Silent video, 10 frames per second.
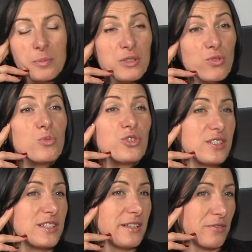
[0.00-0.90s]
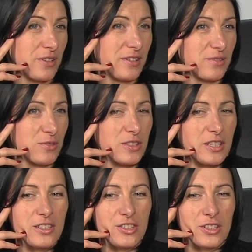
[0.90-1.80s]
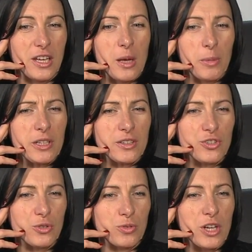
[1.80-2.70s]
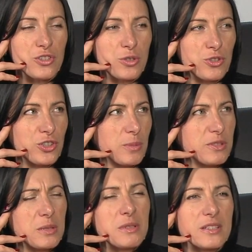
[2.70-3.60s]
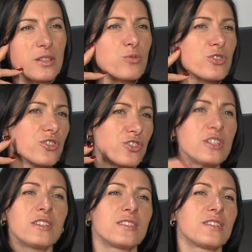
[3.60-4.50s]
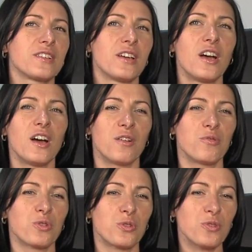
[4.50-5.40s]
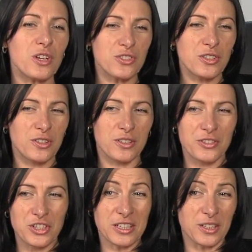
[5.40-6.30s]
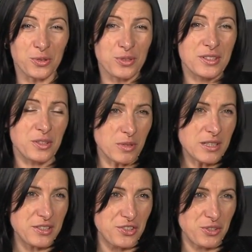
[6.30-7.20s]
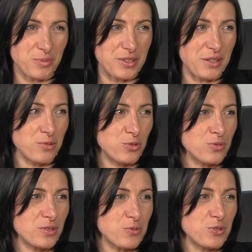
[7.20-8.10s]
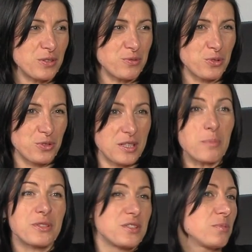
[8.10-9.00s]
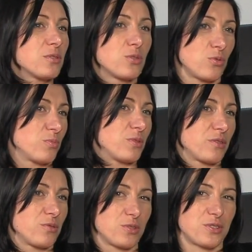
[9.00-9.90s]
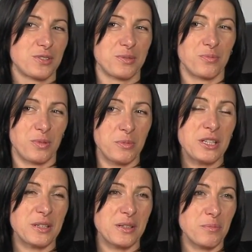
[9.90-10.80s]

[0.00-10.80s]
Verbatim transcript: по-своему счастливые. Вот знаете, понятно, что каждый хочет там стремиться к лучшей жизни, вот, но каждый э, человек, который занимается чем-то, вот он какой-то вот сам по себе добрый. Вот. Э, мне это